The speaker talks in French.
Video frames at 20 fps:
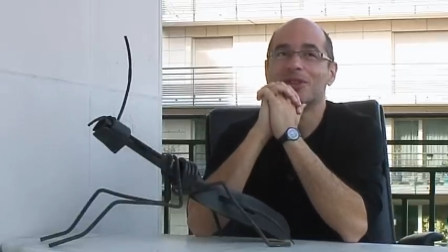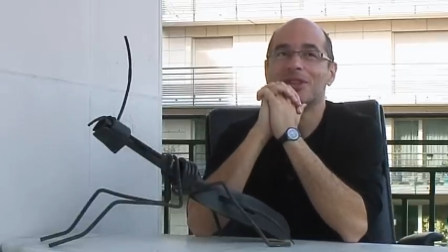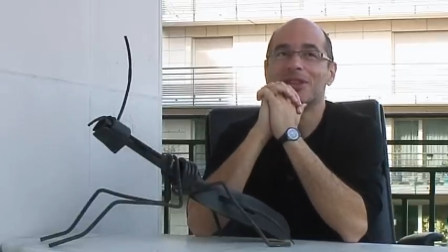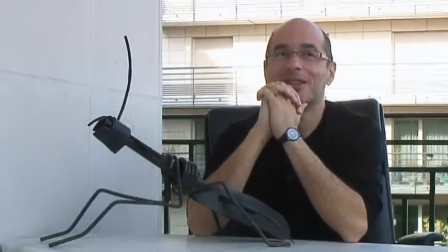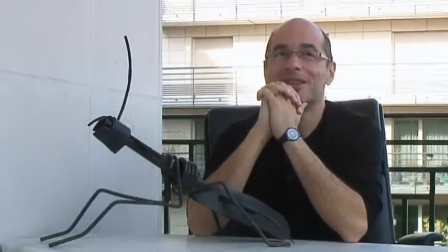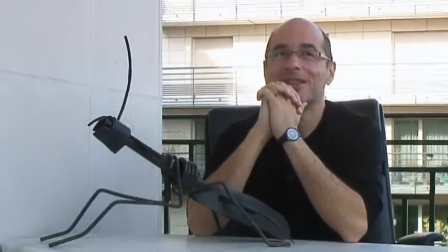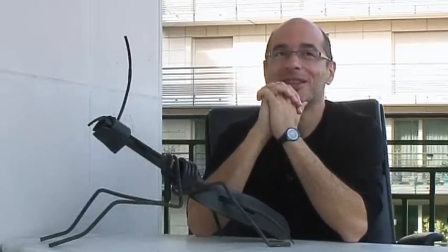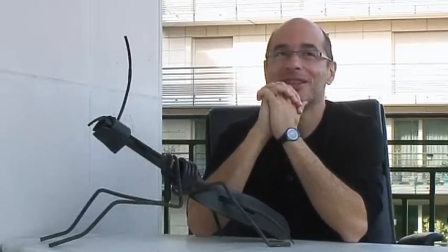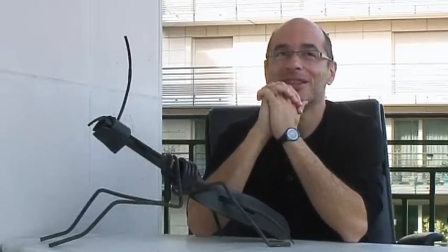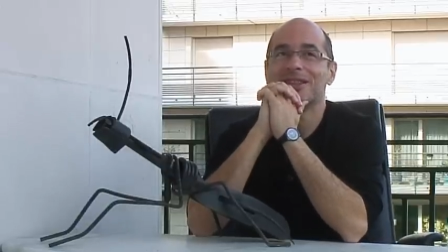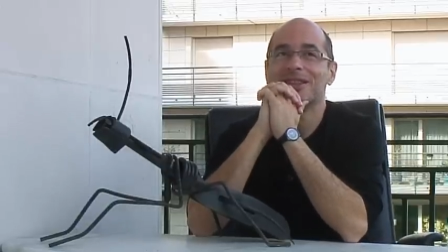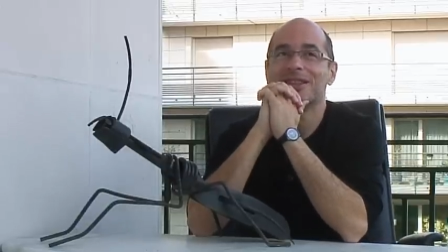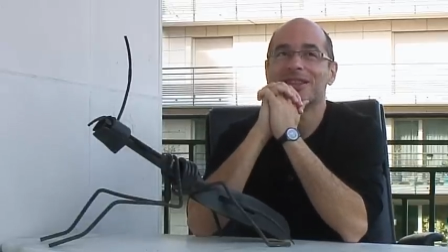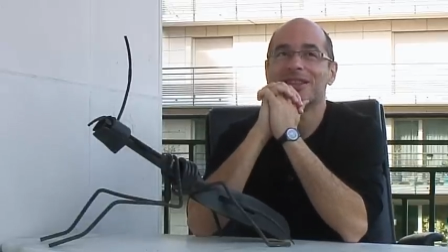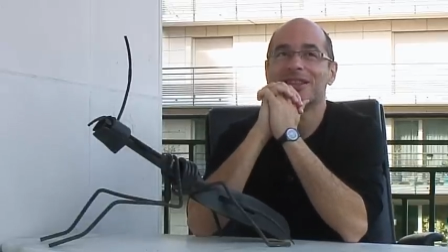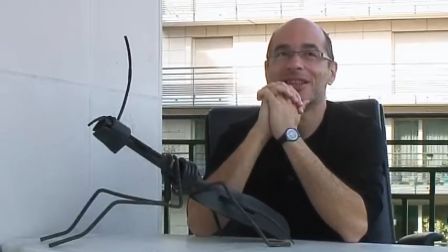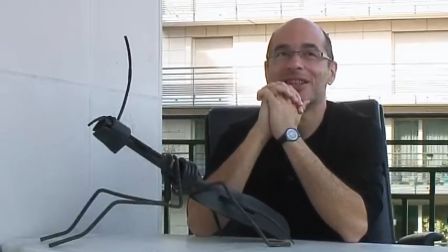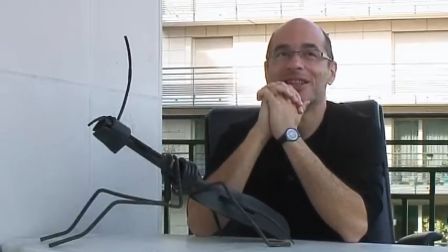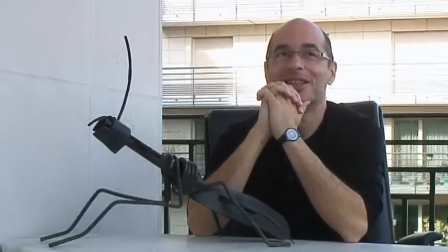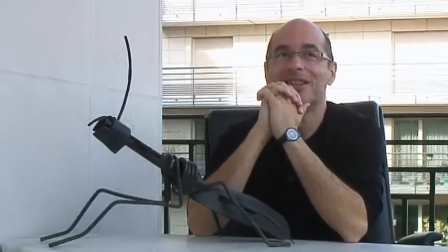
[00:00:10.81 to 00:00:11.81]

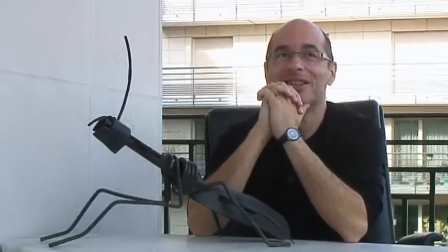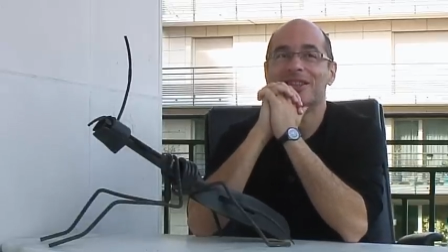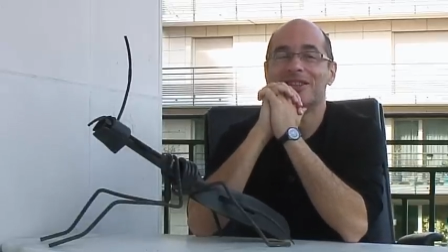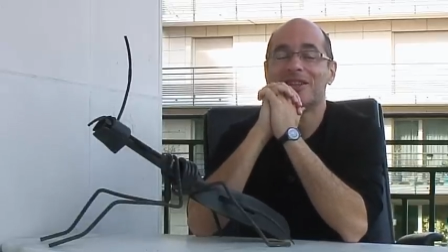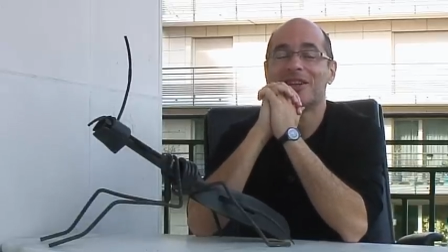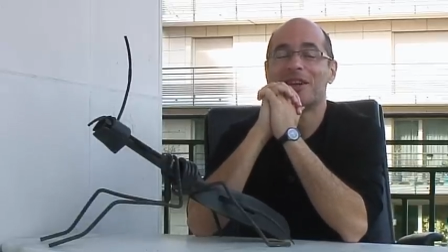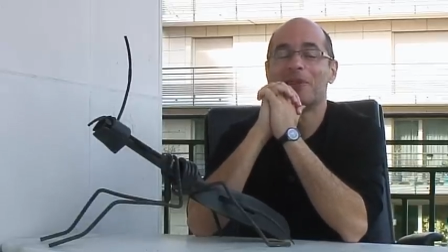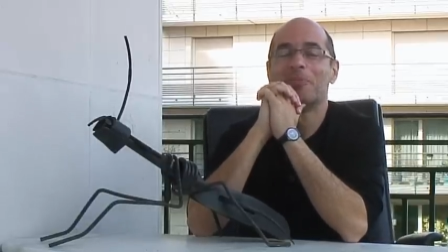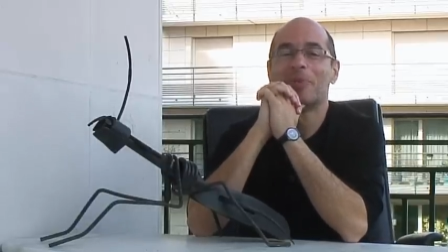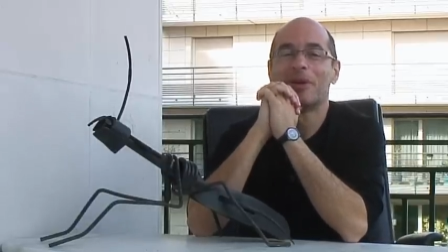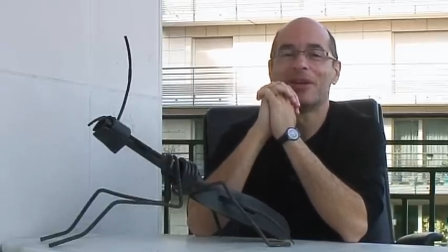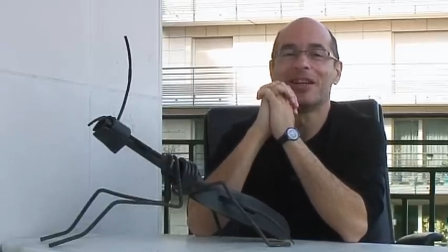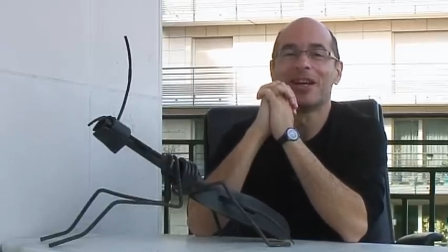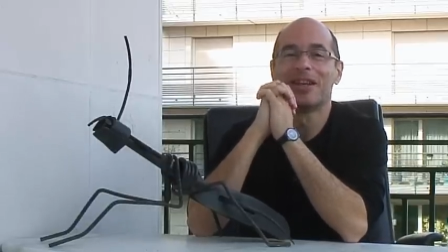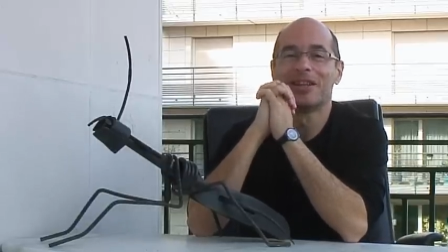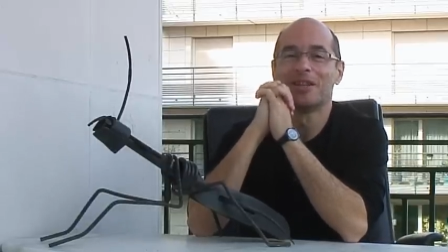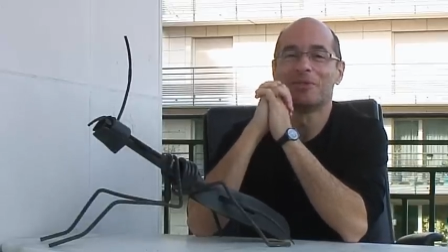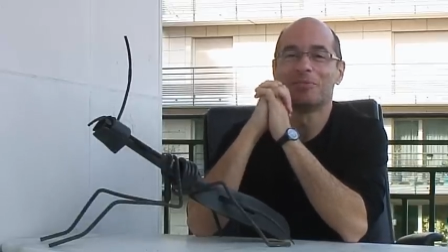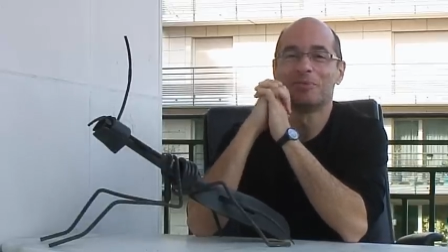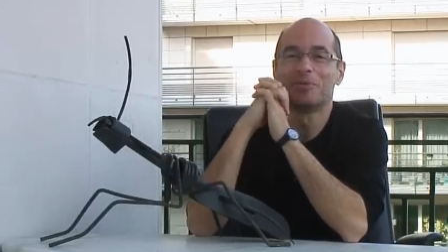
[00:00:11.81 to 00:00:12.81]
j'étais dans la
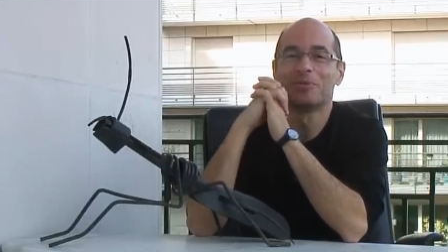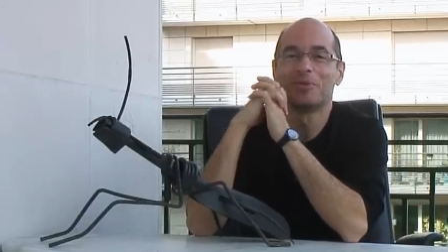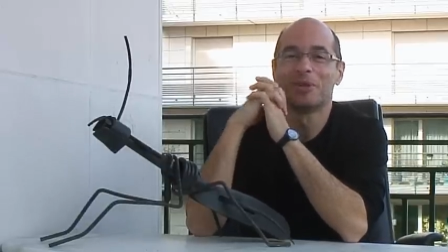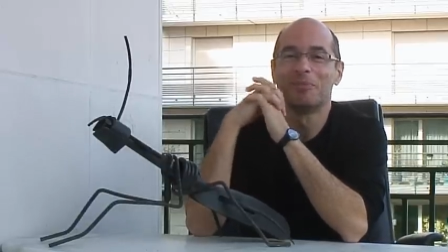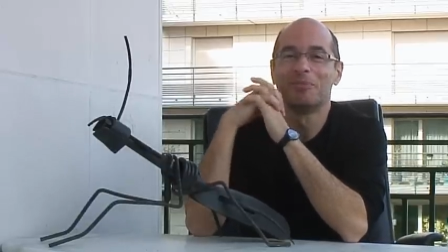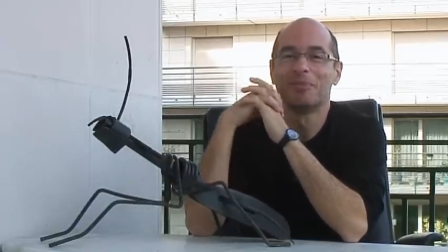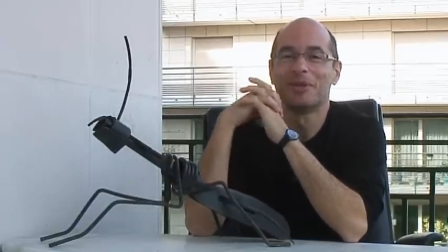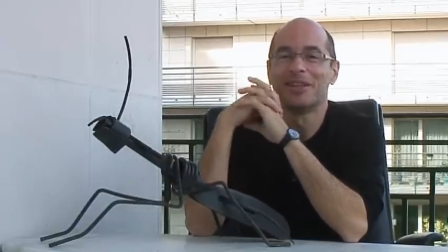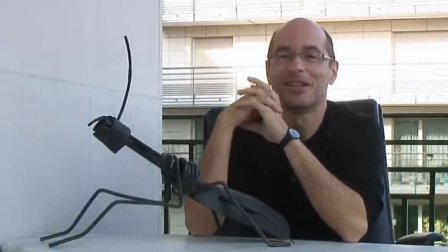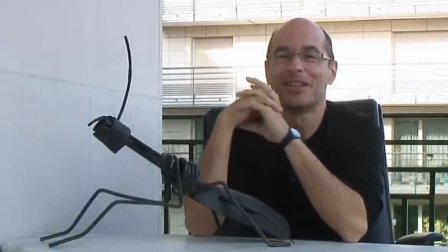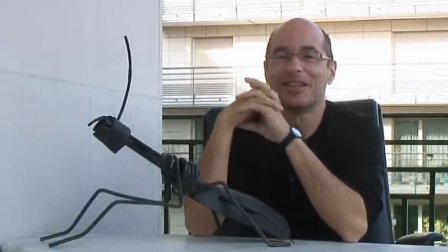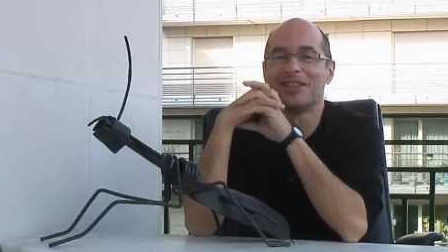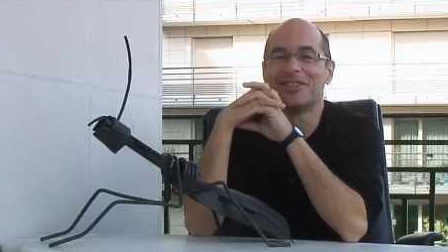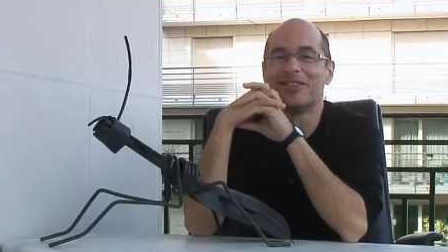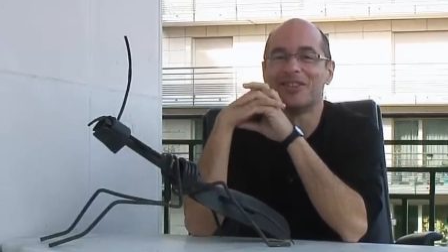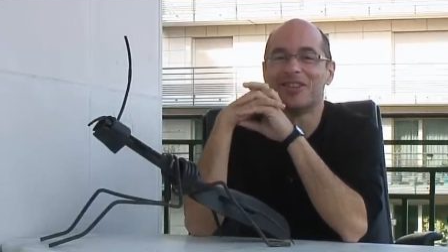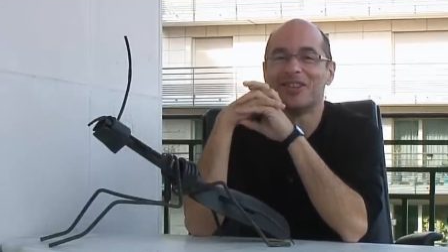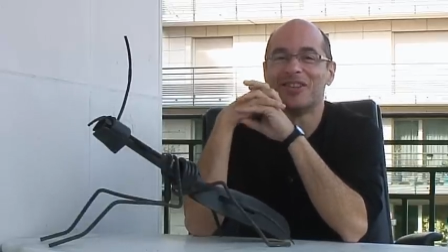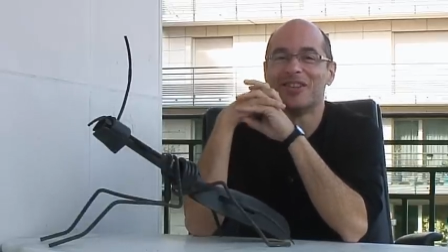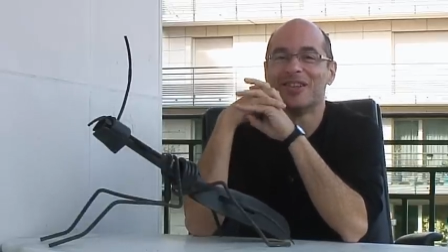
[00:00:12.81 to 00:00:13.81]
panade, appelons la
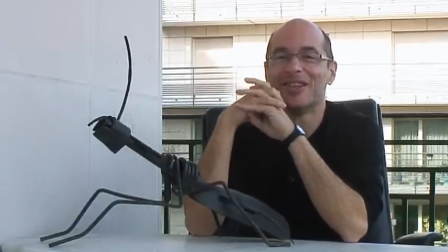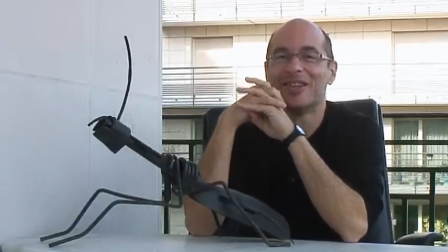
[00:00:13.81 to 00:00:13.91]
panade,